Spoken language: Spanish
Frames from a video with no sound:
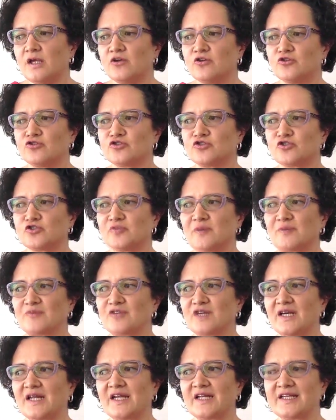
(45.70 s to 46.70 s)
nosotros vamos
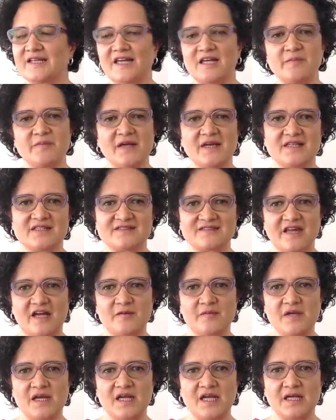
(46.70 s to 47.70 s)
a creer que el
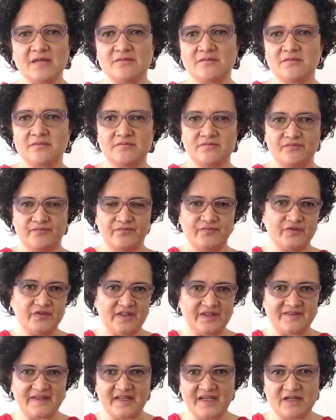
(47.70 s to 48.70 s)
bienestar viene
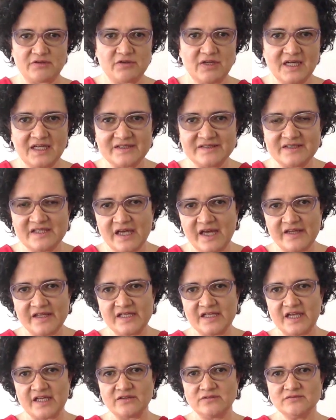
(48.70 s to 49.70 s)
de tener una cantidad de
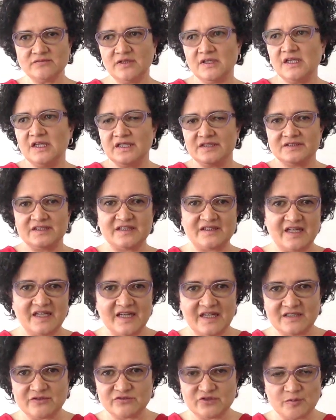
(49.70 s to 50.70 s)
dinero, de
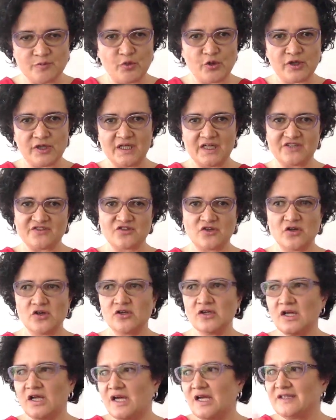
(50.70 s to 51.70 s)
tener un tipo de
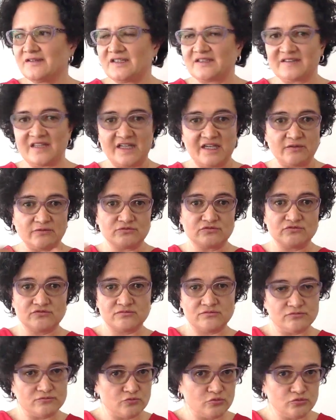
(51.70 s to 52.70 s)
relación, de tener
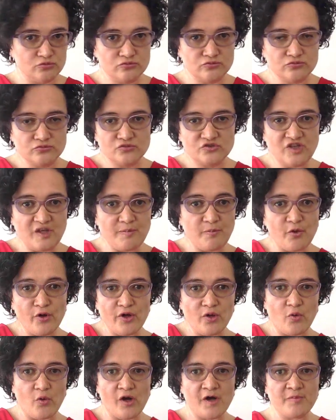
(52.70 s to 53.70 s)
un tipo
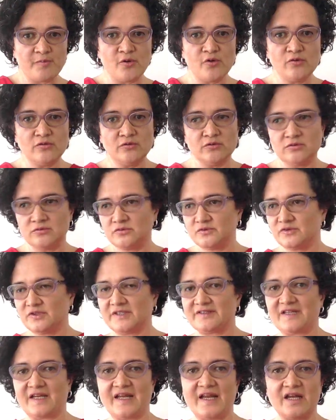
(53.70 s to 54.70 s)
de cuerpo, de
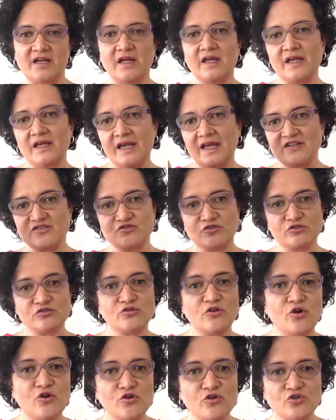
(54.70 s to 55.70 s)
tener estos
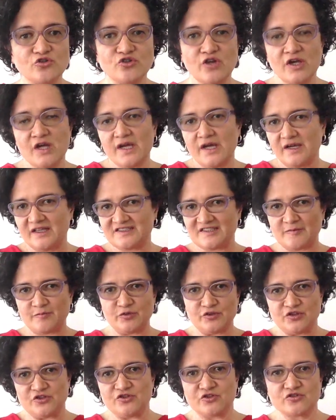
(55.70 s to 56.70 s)
logros, esta
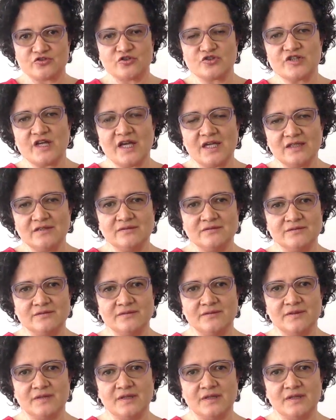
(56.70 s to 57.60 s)
posición social,